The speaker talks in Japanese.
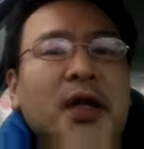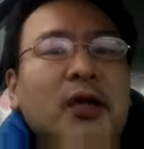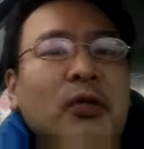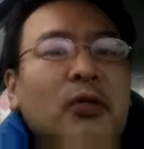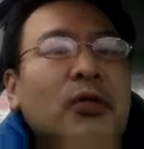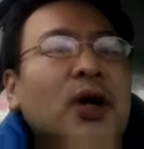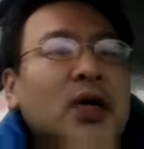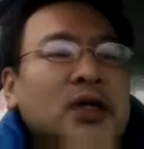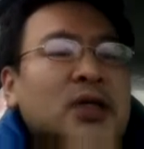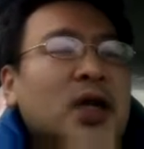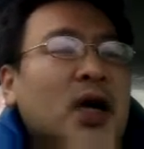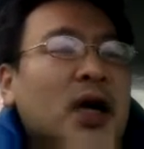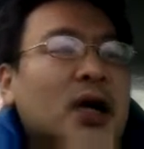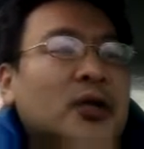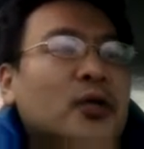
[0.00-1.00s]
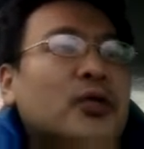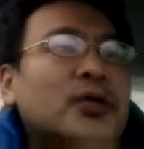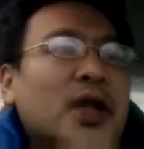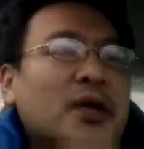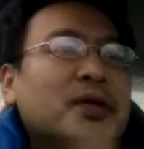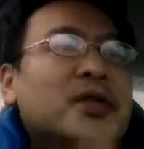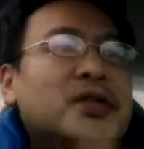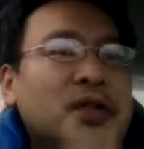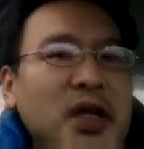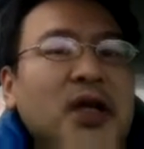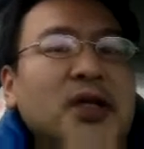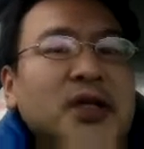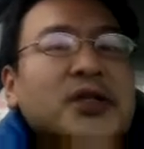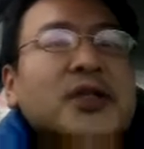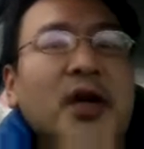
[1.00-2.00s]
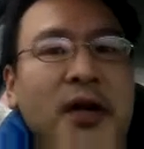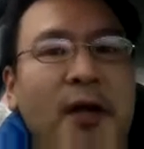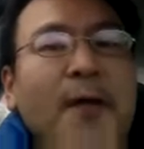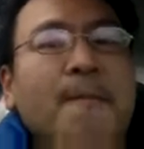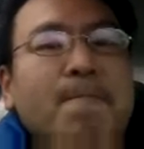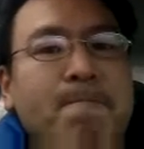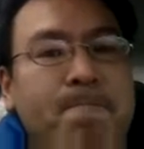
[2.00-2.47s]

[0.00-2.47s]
ね、多かったようなんですね、実はね。